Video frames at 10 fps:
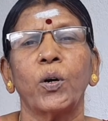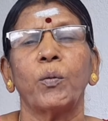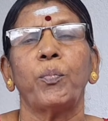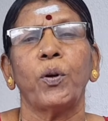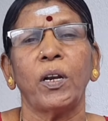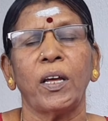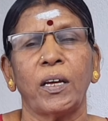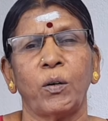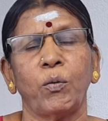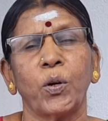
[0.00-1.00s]
உங்கள் புள்ள
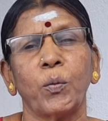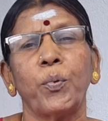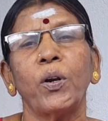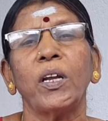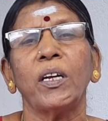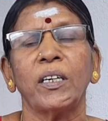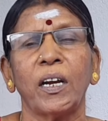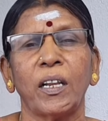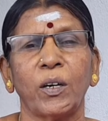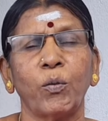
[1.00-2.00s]
உங்கள்
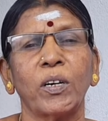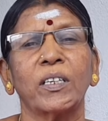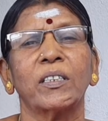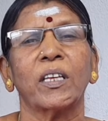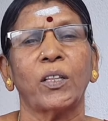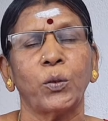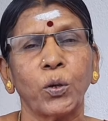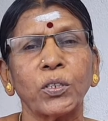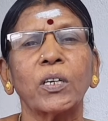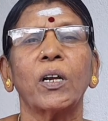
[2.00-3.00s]
பிள்ளையினால் உங்களுக்கு
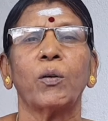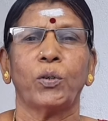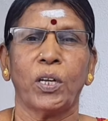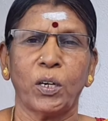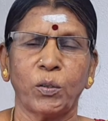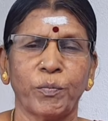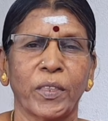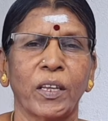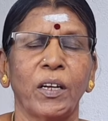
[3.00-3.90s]
சந்தோஷங்கள் உண்டாகும்